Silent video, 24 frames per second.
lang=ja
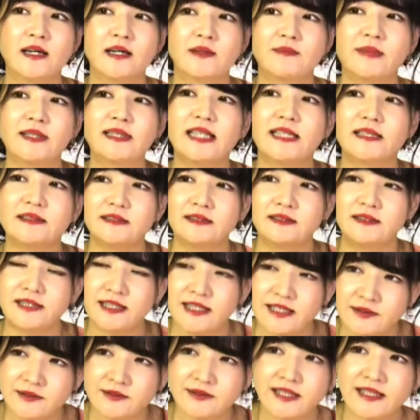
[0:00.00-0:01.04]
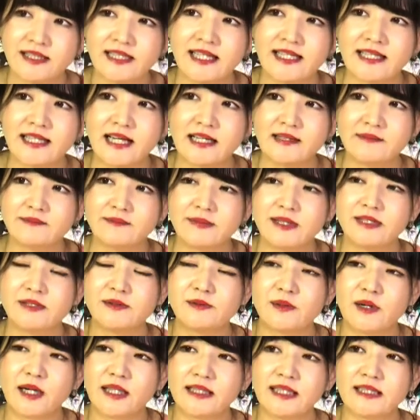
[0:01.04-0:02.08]
また次の世代、別
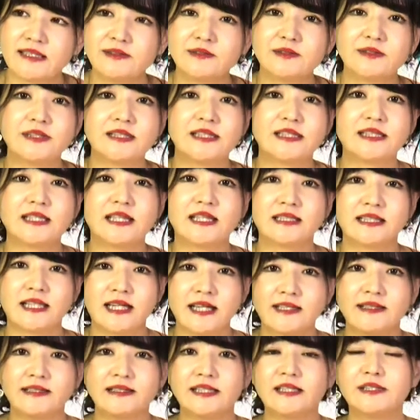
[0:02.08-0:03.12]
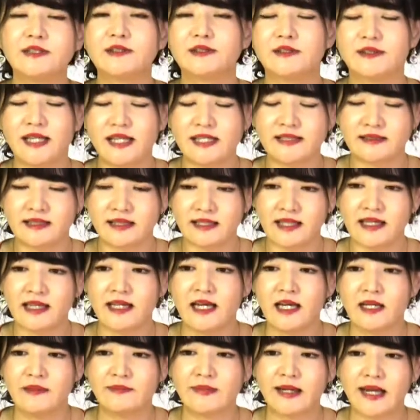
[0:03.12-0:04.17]
の形の新型インフルエンザが
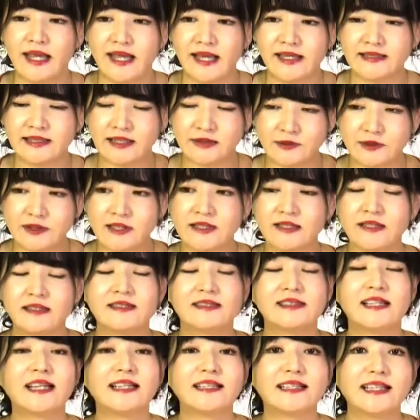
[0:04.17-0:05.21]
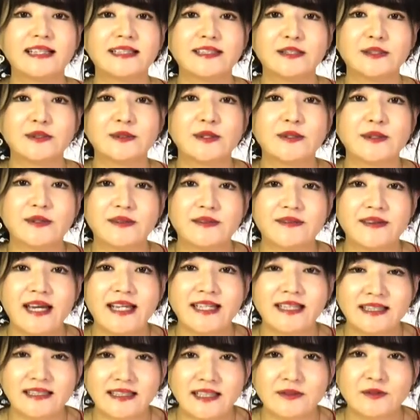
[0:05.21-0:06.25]
蔓延した時に伝えていけるのではな
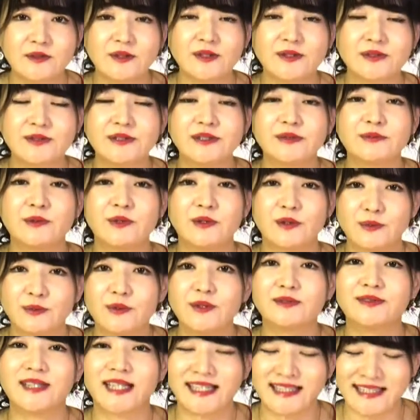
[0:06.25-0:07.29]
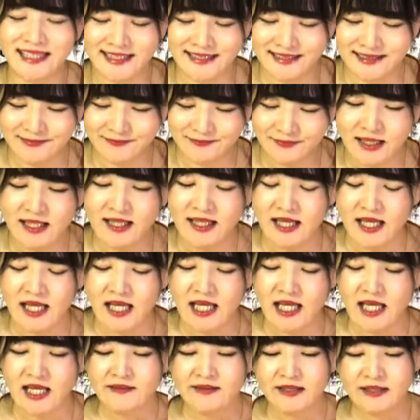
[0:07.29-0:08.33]
いかなというふうにも思うわけです。
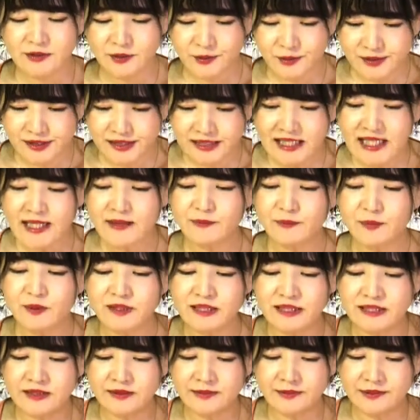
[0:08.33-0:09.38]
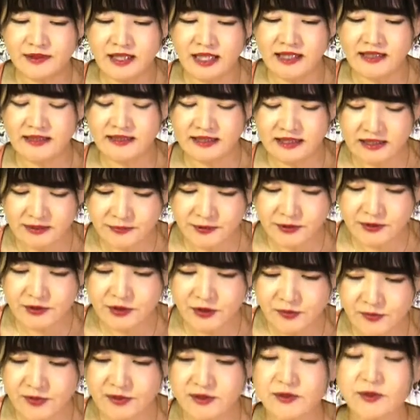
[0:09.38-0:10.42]
そうしたポジティブな気持ち
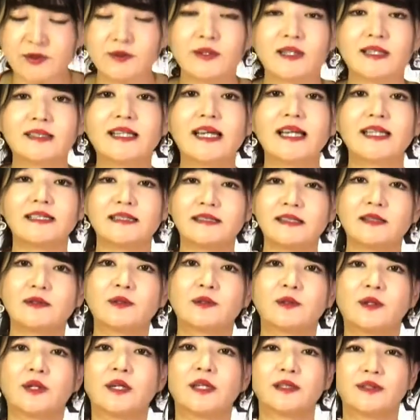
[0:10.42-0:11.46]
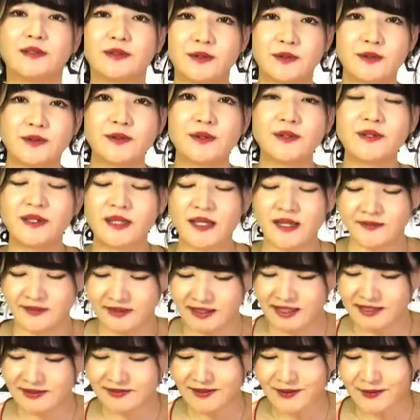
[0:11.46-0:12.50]
を持つことが大事だということを、
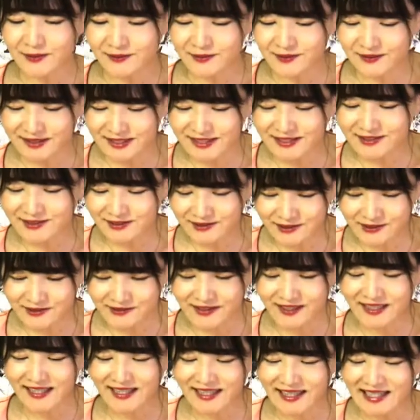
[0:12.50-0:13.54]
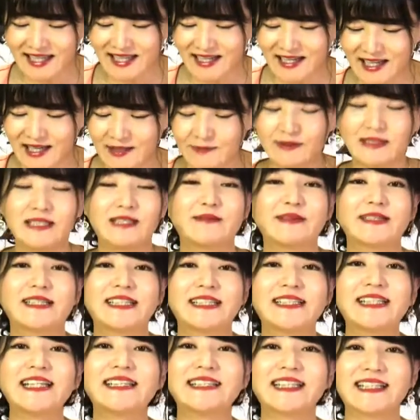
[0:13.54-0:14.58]
私はこの2種の和歌から学ば
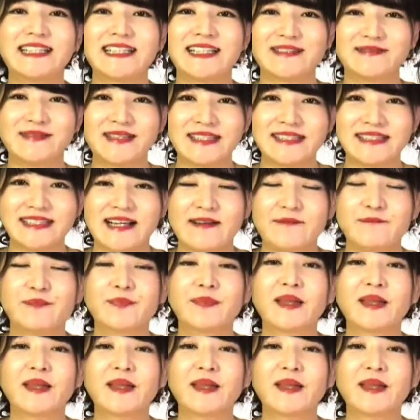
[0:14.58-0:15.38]
せていただきました。